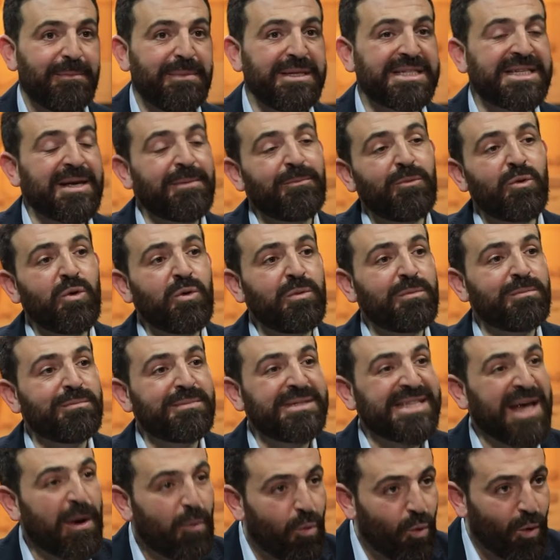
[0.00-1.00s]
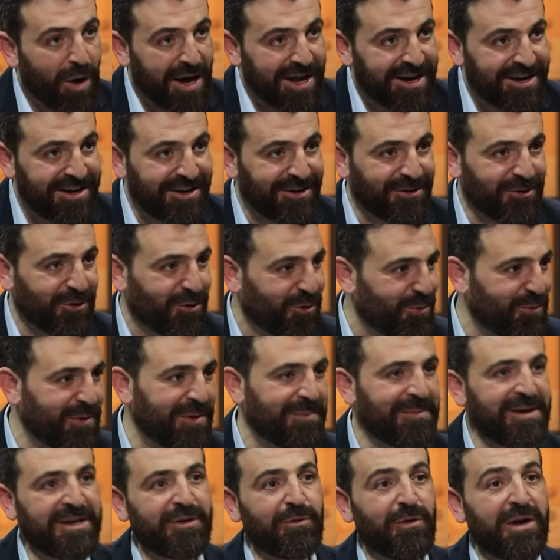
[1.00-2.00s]
بيسموه مزور اللي
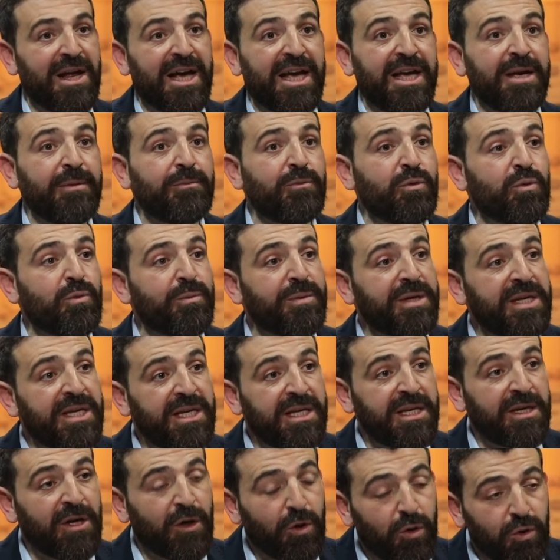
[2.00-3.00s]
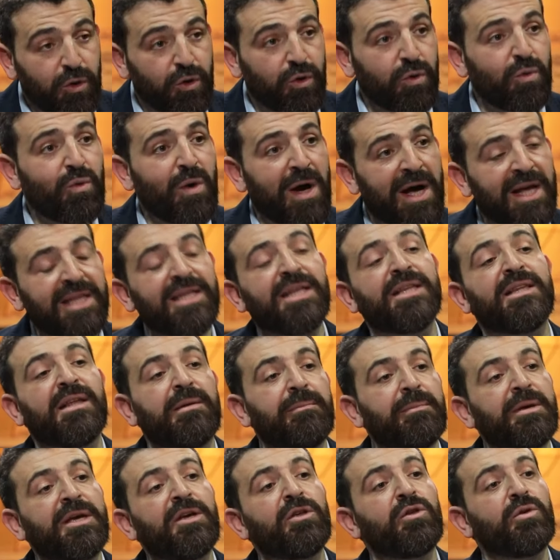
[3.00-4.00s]
هو منه لحم وبيحطوه
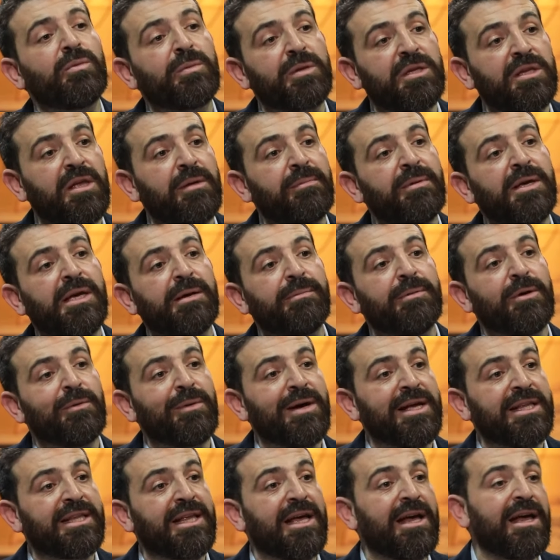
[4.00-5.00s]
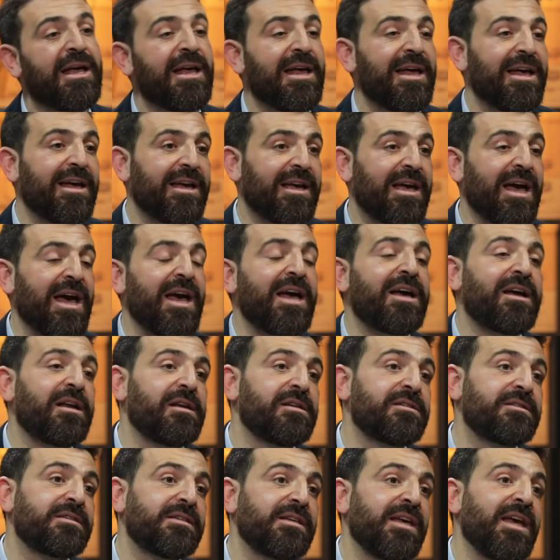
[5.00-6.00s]
عادة بكتب الطبيخ بوقتها
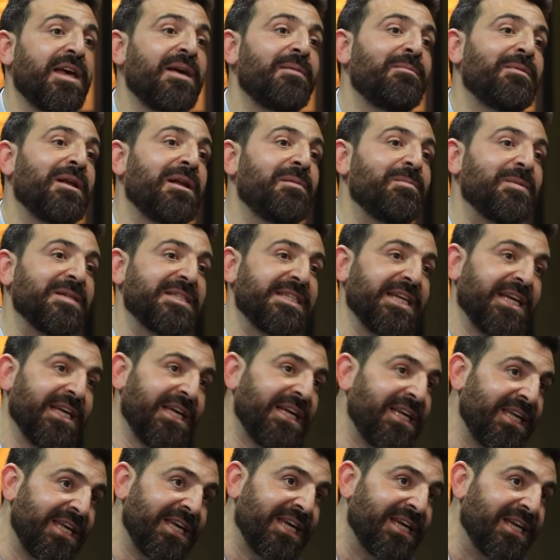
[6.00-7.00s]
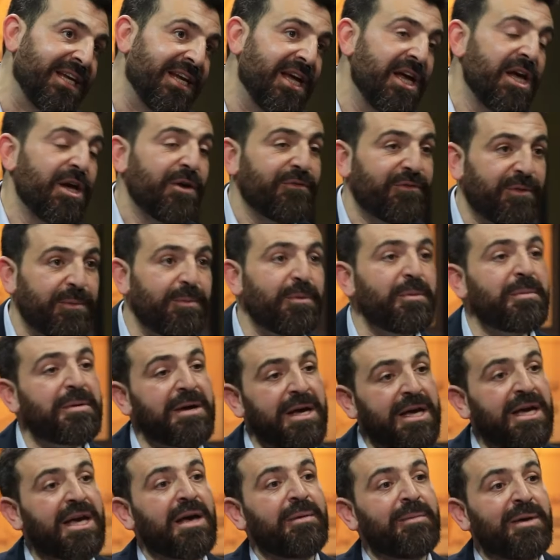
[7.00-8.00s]
كأكل صيام للمسيحيين
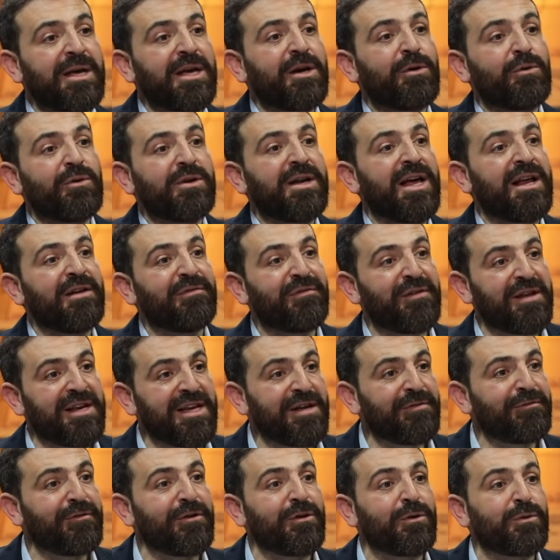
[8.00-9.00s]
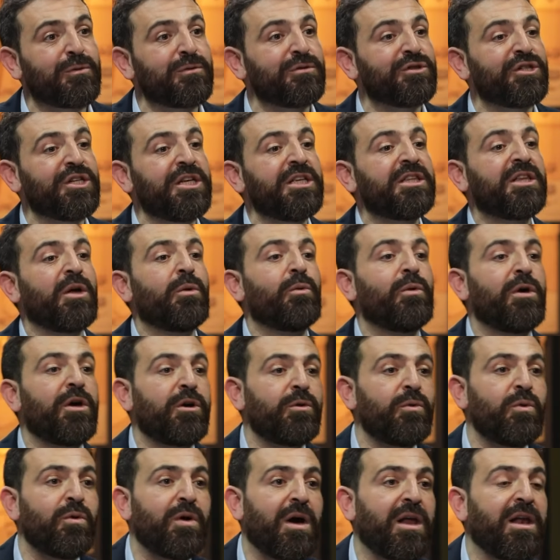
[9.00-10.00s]
فممكن كمان يكون هالفلافل يكون شيء
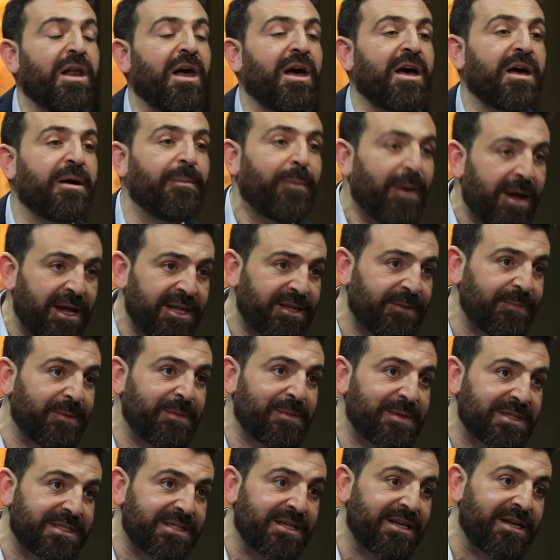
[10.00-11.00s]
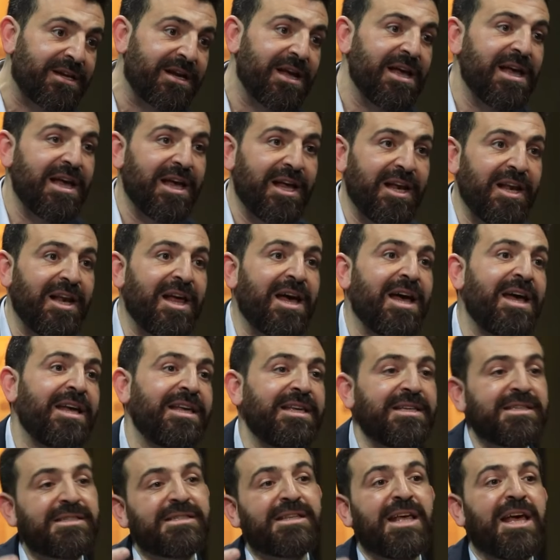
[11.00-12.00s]
طوروه الأقباط بمصر لا
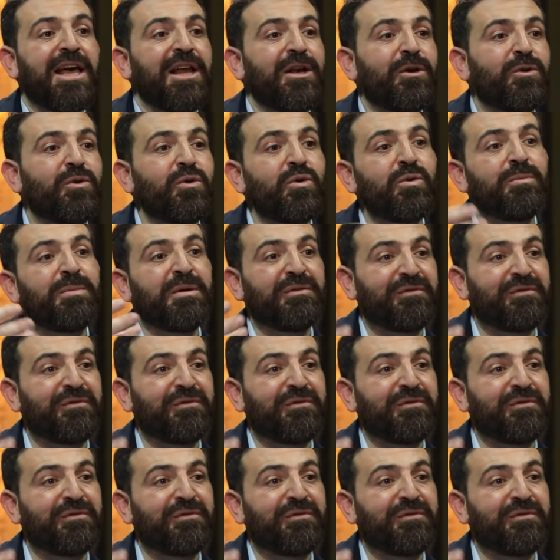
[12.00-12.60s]
يستهلكوه